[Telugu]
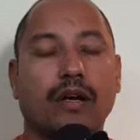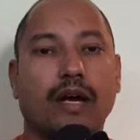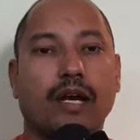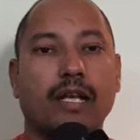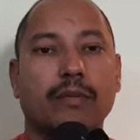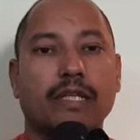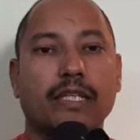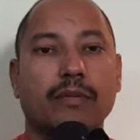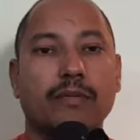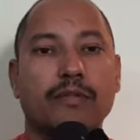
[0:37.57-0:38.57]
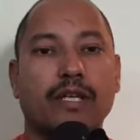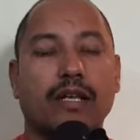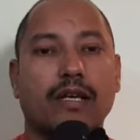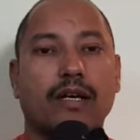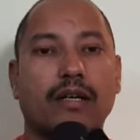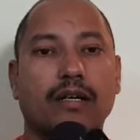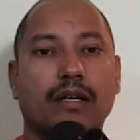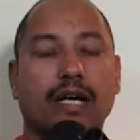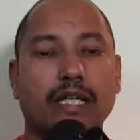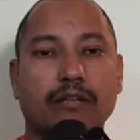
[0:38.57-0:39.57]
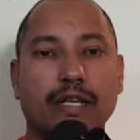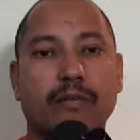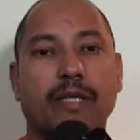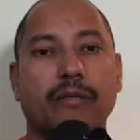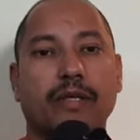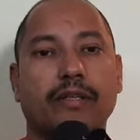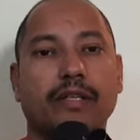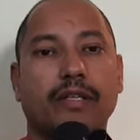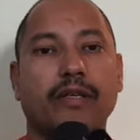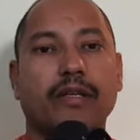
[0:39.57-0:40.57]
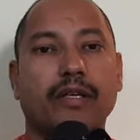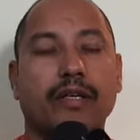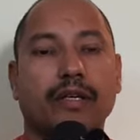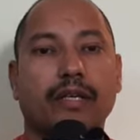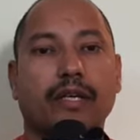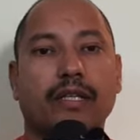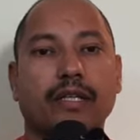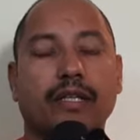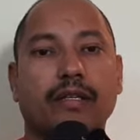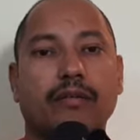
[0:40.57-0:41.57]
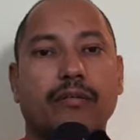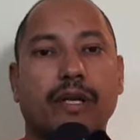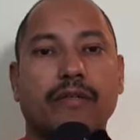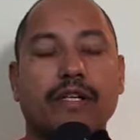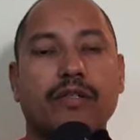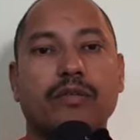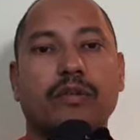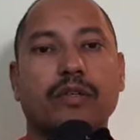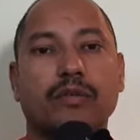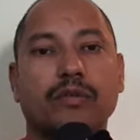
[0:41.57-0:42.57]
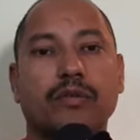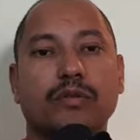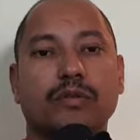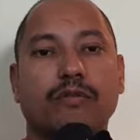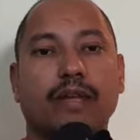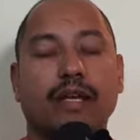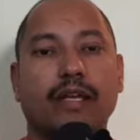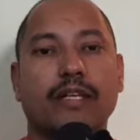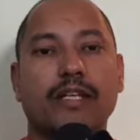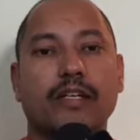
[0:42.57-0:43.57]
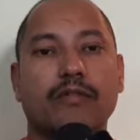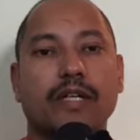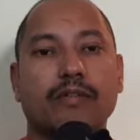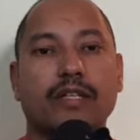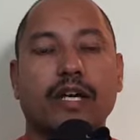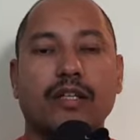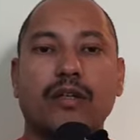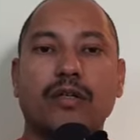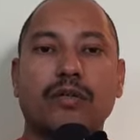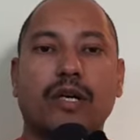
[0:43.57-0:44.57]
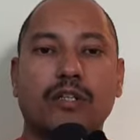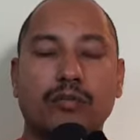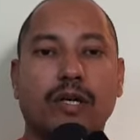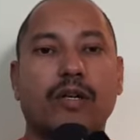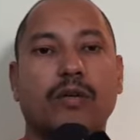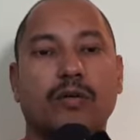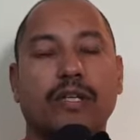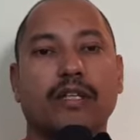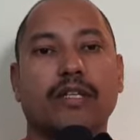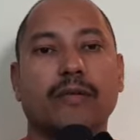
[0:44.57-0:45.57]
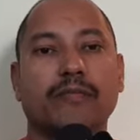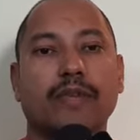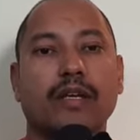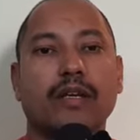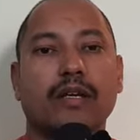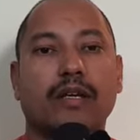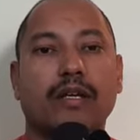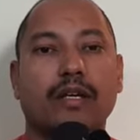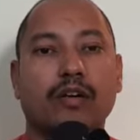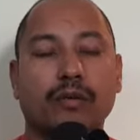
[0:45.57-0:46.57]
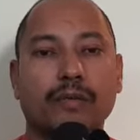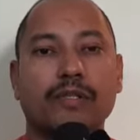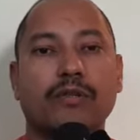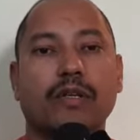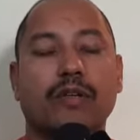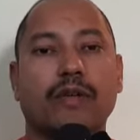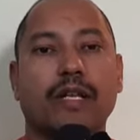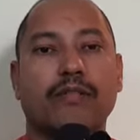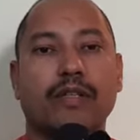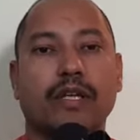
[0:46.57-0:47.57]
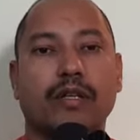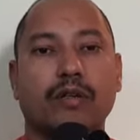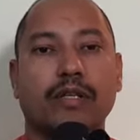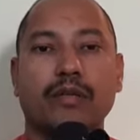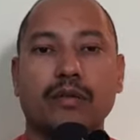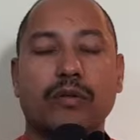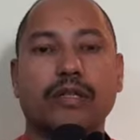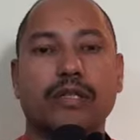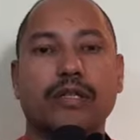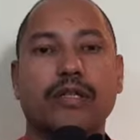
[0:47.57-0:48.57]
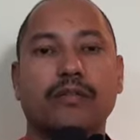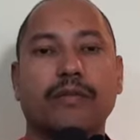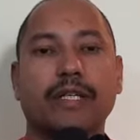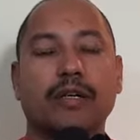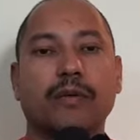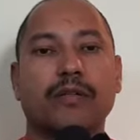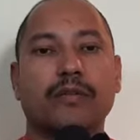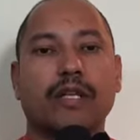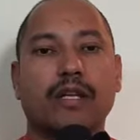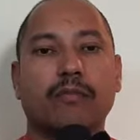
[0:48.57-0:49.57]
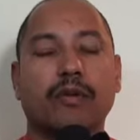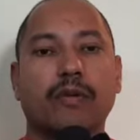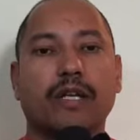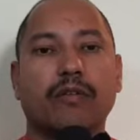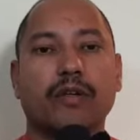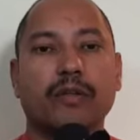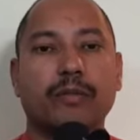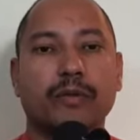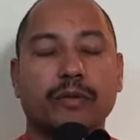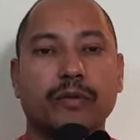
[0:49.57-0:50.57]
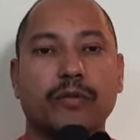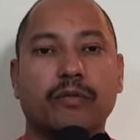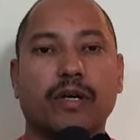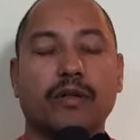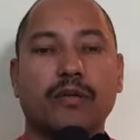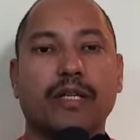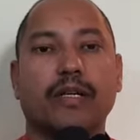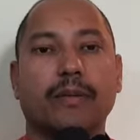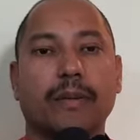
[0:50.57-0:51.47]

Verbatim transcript: ఆంగ్ల మాధ్యమం చాలా అనివార్యమైపోయింది ఇది ప్రైవేట్ స్కూళ్ళకు వెళ్ళగలిగినటువంటి విద్యార్థులకు అందుబాటులో ఉండింది గవర్నమెంట్ స్కూళ్ళకు వెళ్ళే విద్యార్థులు ఎంతో కొంత వెనుకబడితనంలో ఉండేవారు ఇప్పుడు వారు కూడా